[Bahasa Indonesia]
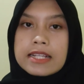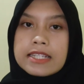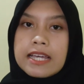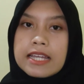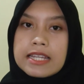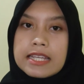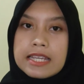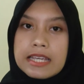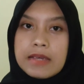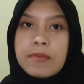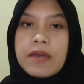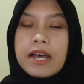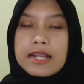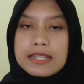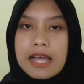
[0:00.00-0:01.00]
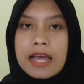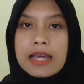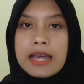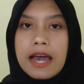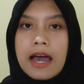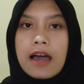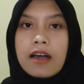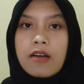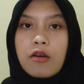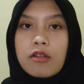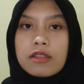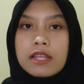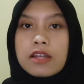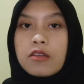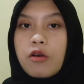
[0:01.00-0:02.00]
Jadi biasanya
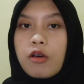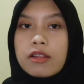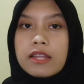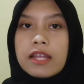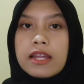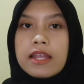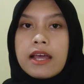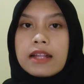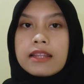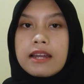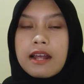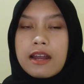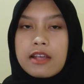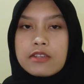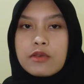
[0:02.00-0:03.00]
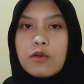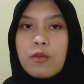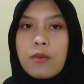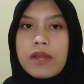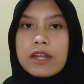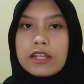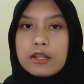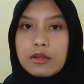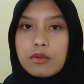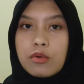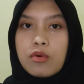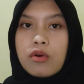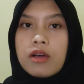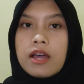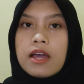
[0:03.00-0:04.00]
konten-konten yang terkena sidupin
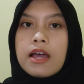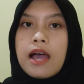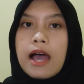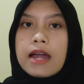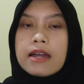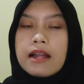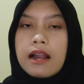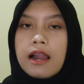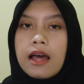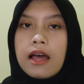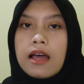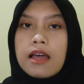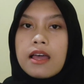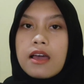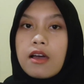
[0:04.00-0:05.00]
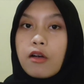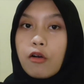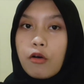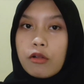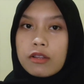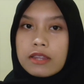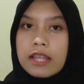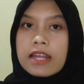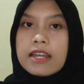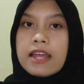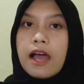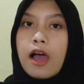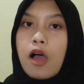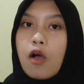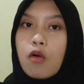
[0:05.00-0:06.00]
itu adalah konten
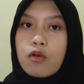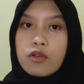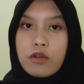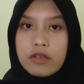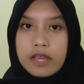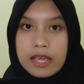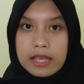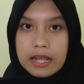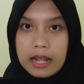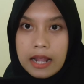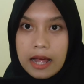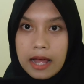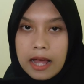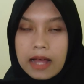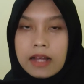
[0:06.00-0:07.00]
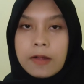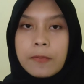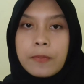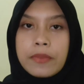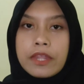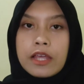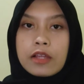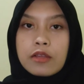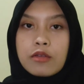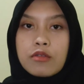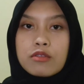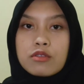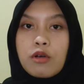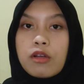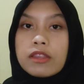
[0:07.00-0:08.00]
yang audionya hilang,
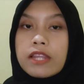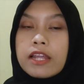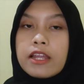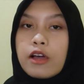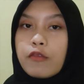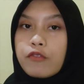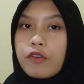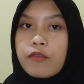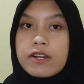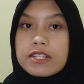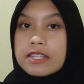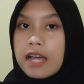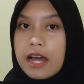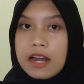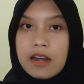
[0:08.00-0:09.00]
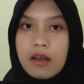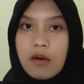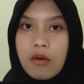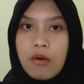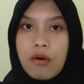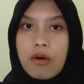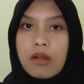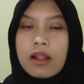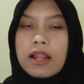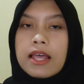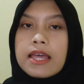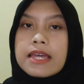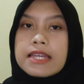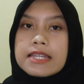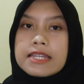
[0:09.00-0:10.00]
terus konten yang viewersnya nol,
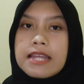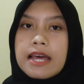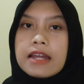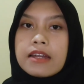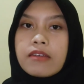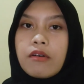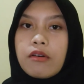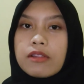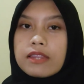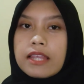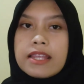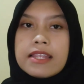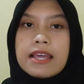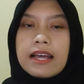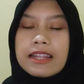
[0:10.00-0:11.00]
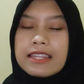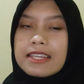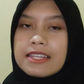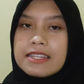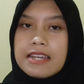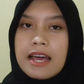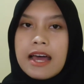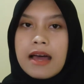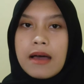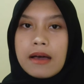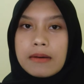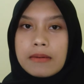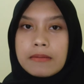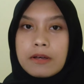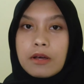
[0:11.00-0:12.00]
dan konten yang tidak
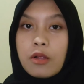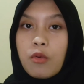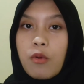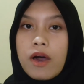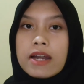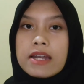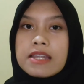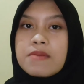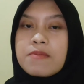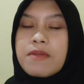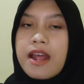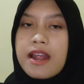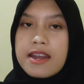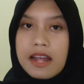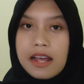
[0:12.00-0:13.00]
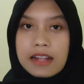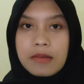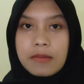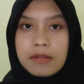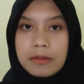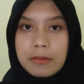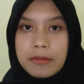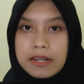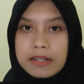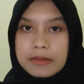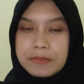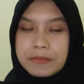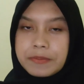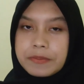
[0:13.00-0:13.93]
keluar di beranda teman-teman.